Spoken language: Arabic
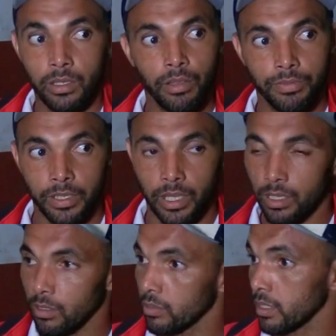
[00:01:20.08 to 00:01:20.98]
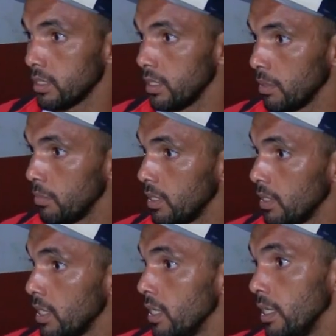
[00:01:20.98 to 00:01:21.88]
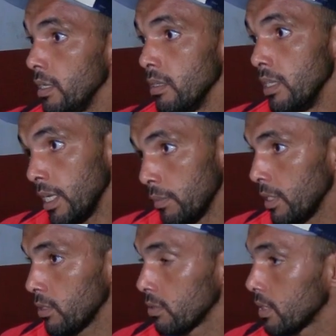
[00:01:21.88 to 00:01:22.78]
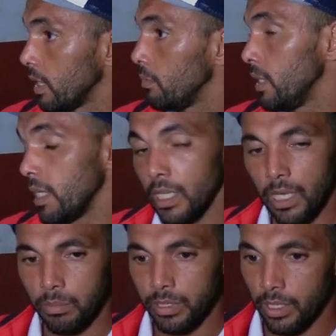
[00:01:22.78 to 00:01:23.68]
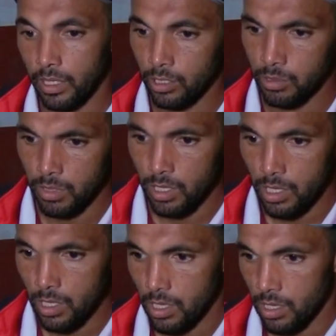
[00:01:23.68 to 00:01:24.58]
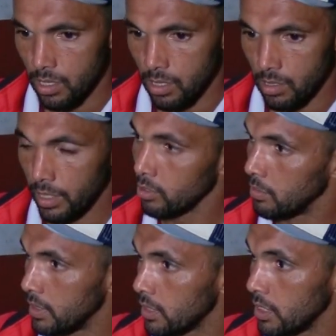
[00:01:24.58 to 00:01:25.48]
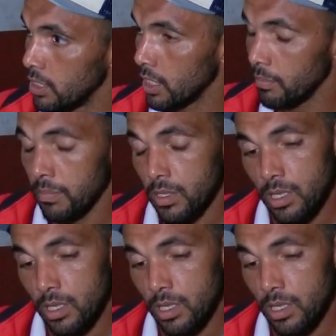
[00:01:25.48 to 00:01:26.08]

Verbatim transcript: لا فينال كونتر سي ار بي اللي ربحت كونتر سي ار بي هي اللي لعبت لنا اليوم عندهم انسجام